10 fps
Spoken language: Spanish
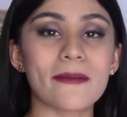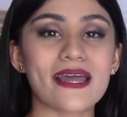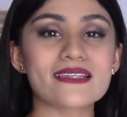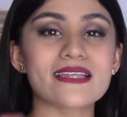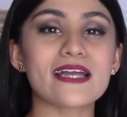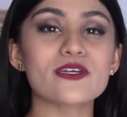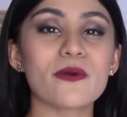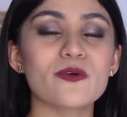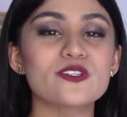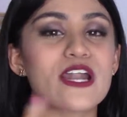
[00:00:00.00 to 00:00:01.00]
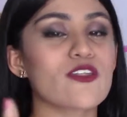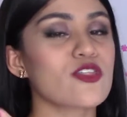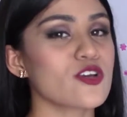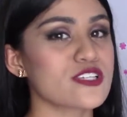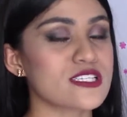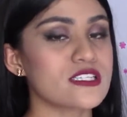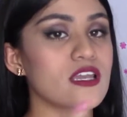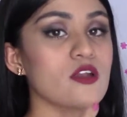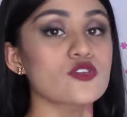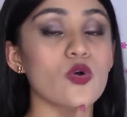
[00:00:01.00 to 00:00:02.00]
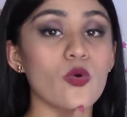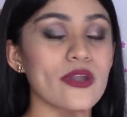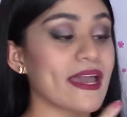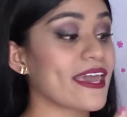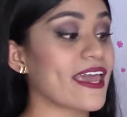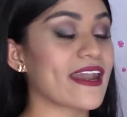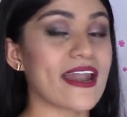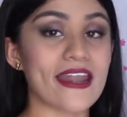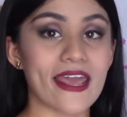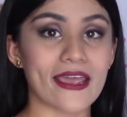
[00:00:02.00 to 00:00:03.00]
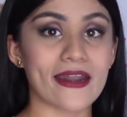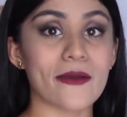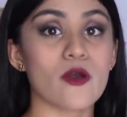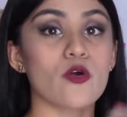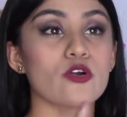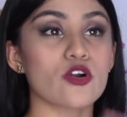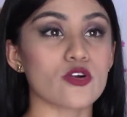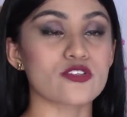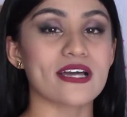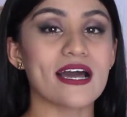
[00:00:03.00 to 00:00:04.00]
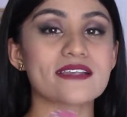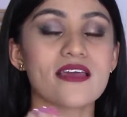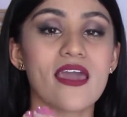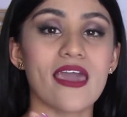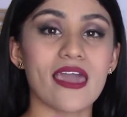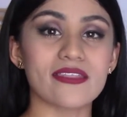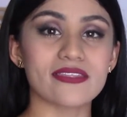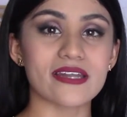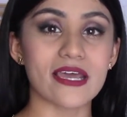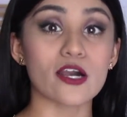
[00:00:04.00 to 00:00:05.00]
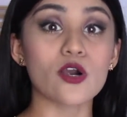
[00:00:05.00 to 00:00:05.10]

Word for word: Para este año me mostraron dos estilos, una que era negra con rosas entre